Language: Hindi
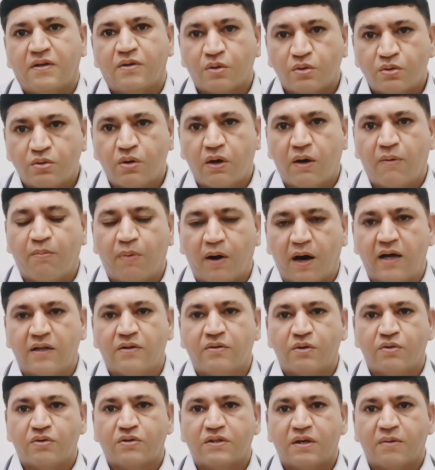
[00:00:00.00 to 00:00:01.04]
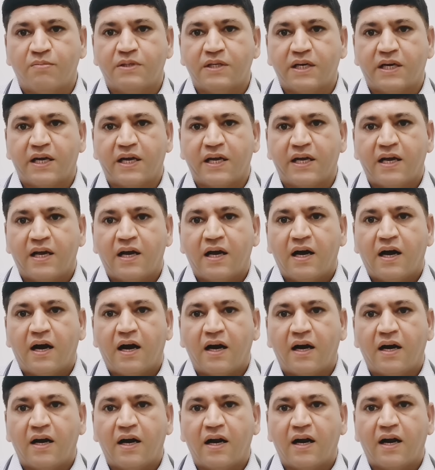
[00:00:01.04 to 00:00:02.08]
दोस्तों आप बात को समझें
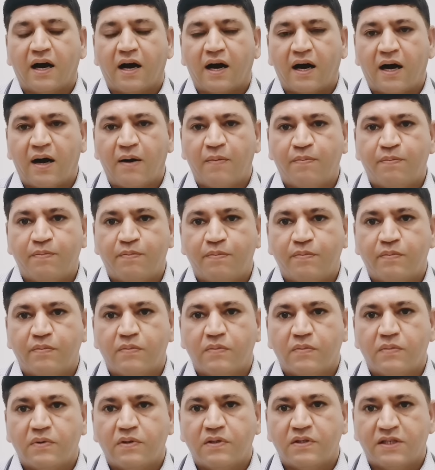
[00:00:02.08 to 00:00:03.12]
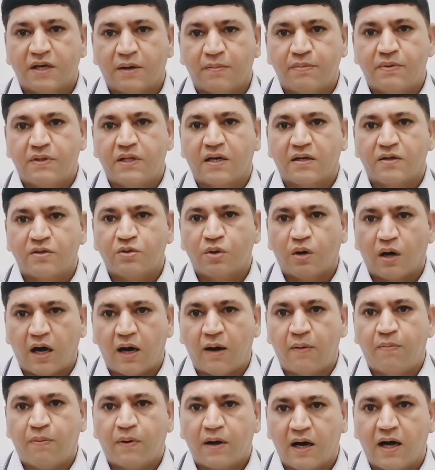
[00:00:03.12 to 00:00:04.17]
अगर आप जब तक जो
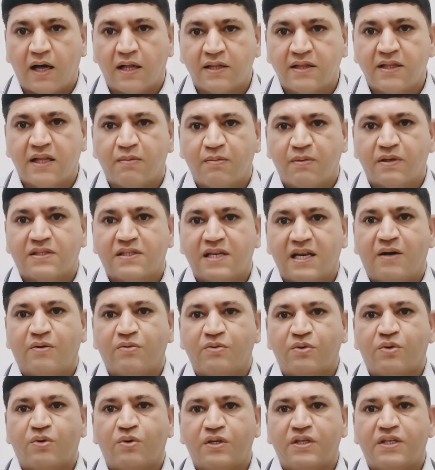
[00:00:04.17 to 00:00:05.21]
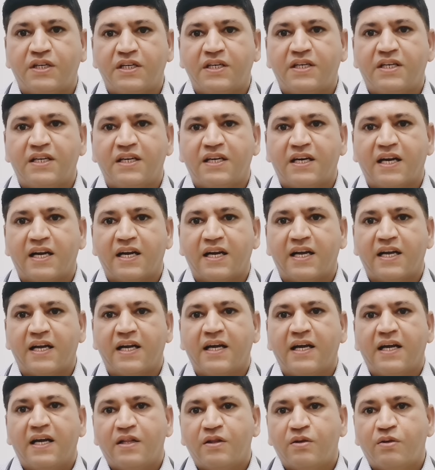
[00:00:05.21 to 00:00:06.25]
आपका अंदर मसला है उसको ठीक नहीं करेंगे
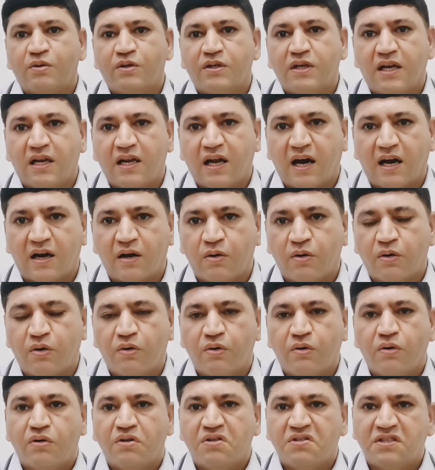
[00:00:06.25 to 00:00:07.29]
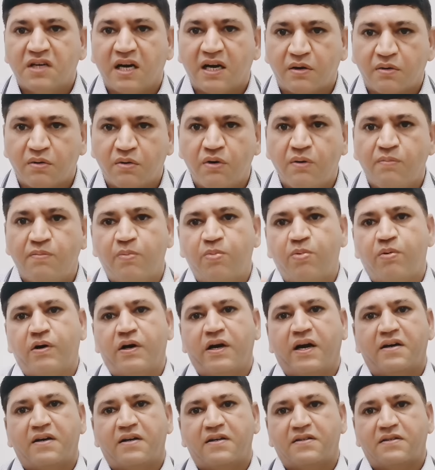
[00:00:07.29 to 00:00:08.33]
तो ये लार्गो चाहे कोई भी
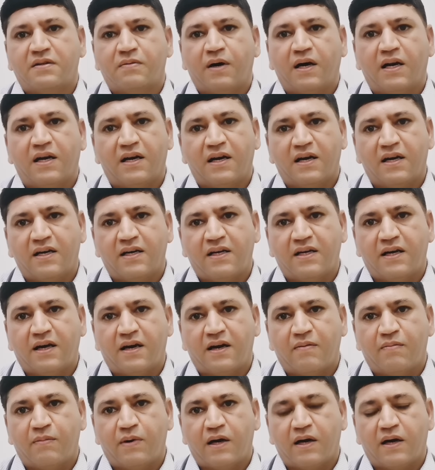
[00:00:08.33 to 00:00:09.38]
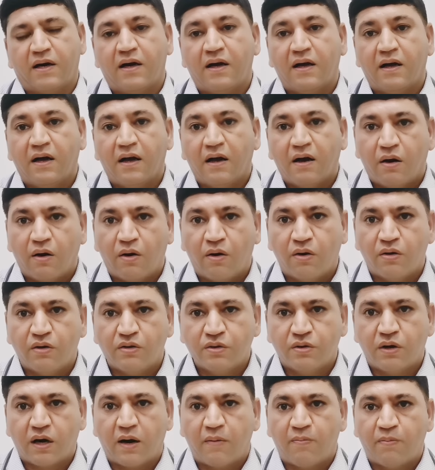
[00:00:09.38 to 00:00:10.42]
प्रोडक्ट इस्तेमाल करें नहीं आराम आगा और
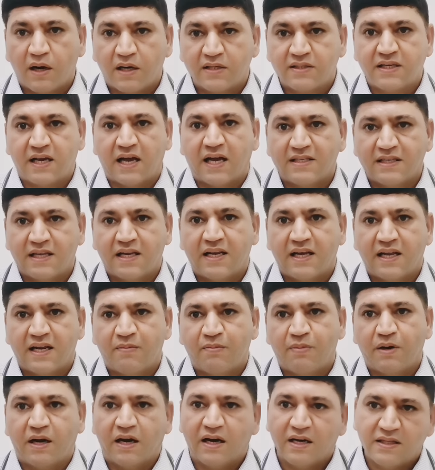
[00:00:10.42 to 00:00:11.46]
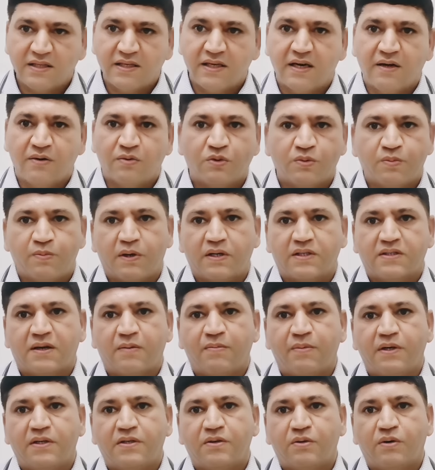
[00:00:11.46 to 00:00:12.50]
जो आपका साइज़ अल्लाह ने बना दिया उस पर
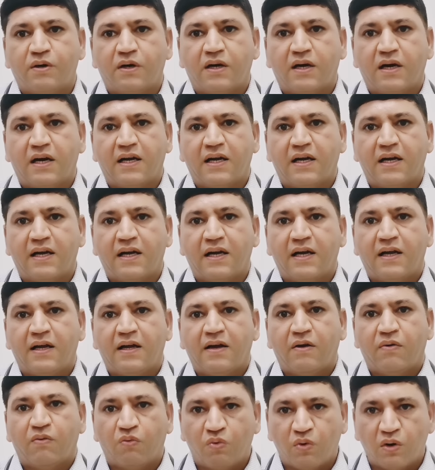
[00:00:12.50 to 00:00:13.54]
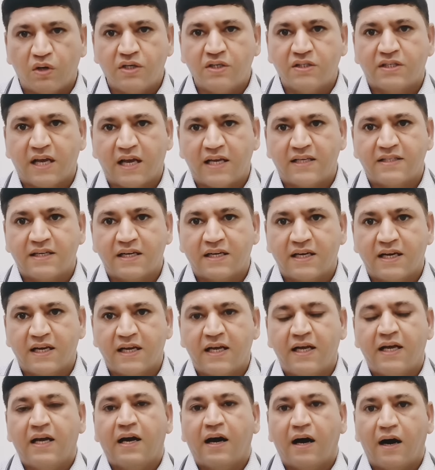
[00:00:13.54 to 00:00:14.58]
सब्र शुक्र करके वही साइज़
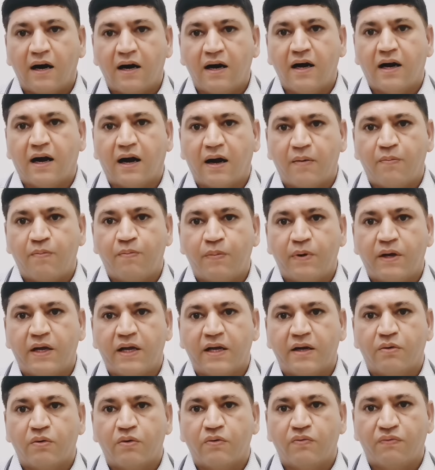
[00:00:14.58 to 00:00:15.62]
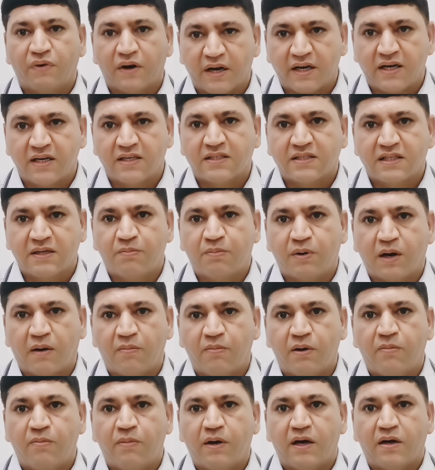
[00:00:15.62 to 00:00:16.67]
रखें अगर आप में कोई फिटनेस की
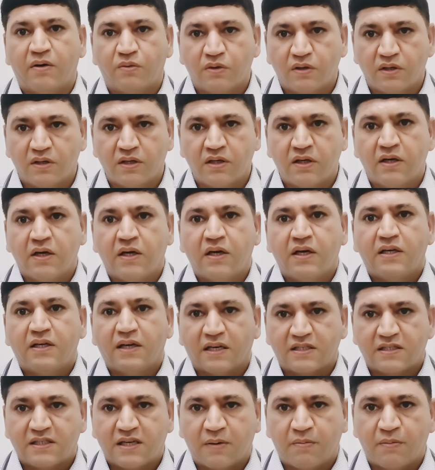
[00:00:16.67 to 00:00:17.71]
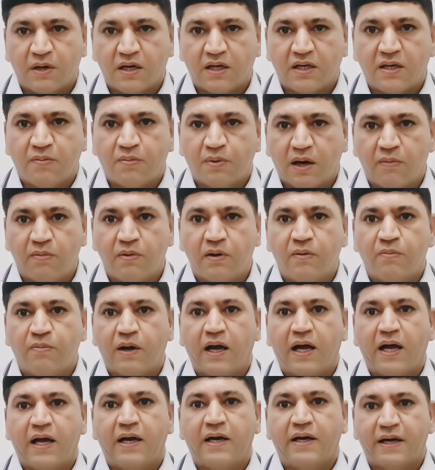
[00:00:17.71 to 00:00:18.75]
प्रॉब्लम है कोई या स्टेमिना की प्रॉब्लम
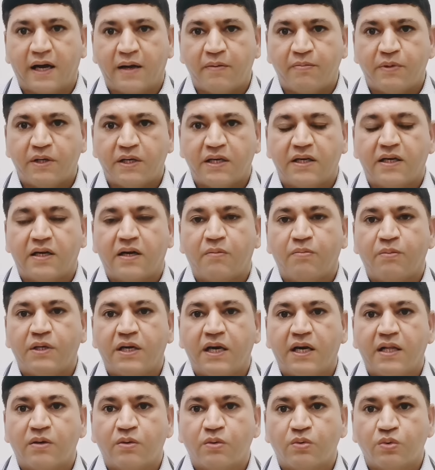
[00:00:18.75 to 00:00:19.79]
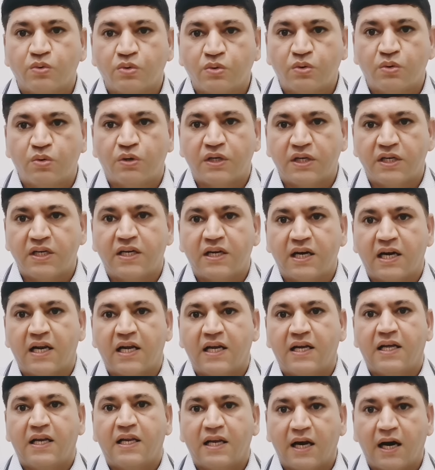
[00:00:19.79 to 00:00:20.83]
है टाइमिंग की कमी है तो उसको ठीक करने
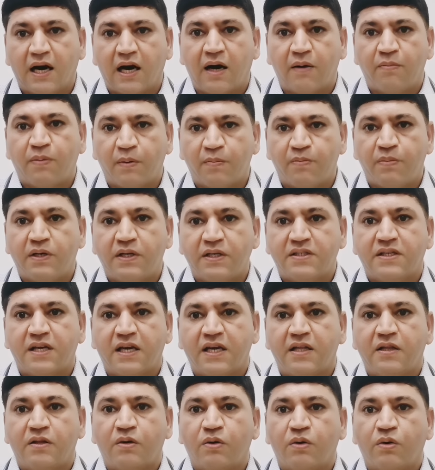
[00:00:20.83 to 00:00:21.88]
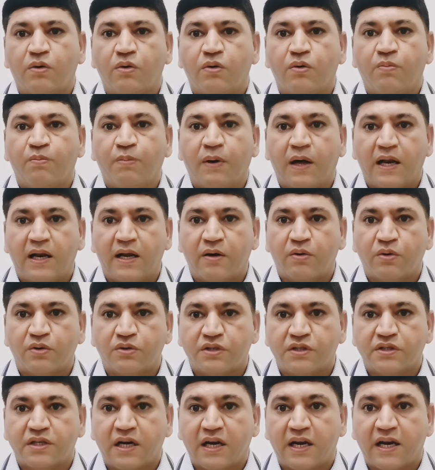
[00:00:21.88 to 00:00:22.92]
के लिए आप अपनी सेहत को पहले
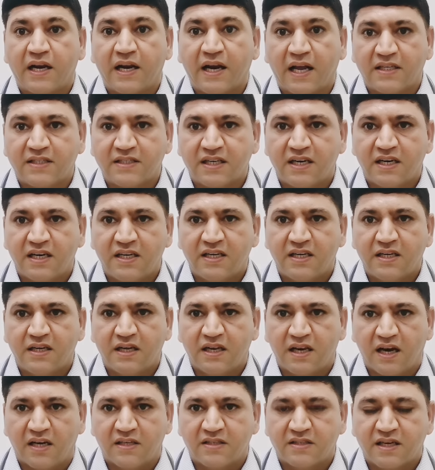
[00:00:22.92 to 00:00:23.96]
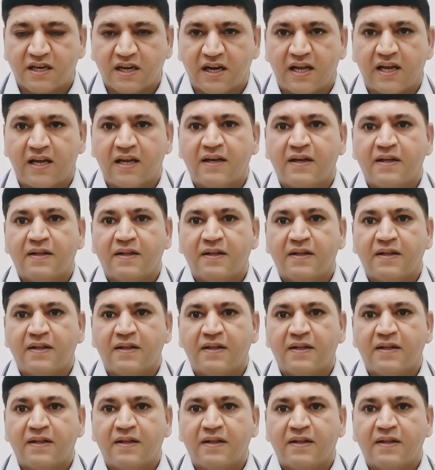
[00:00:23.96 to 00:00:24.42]
कोशिश करें नेचुरली इलाज करें